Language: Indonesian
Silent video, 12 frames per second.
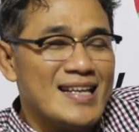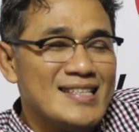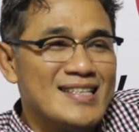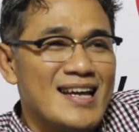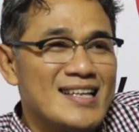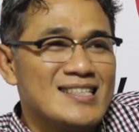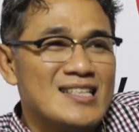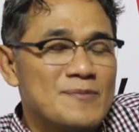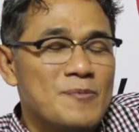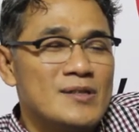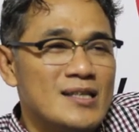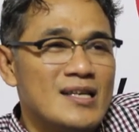rincian-rincian
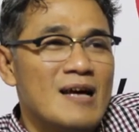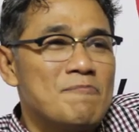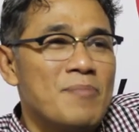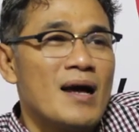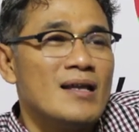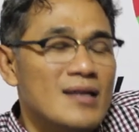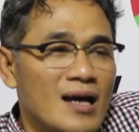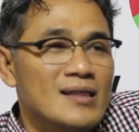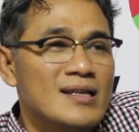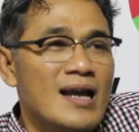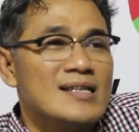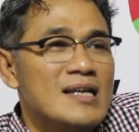seperti ini nampaknya
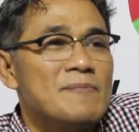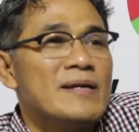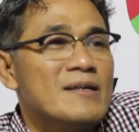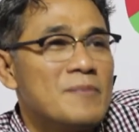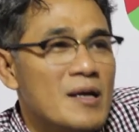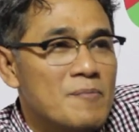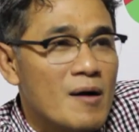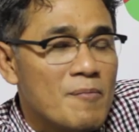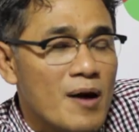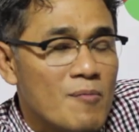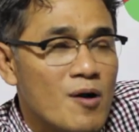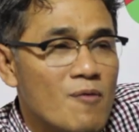tidak disampaikan kepada Pak
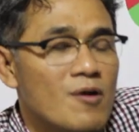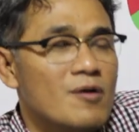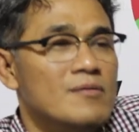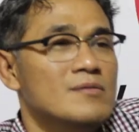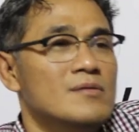Prabowo.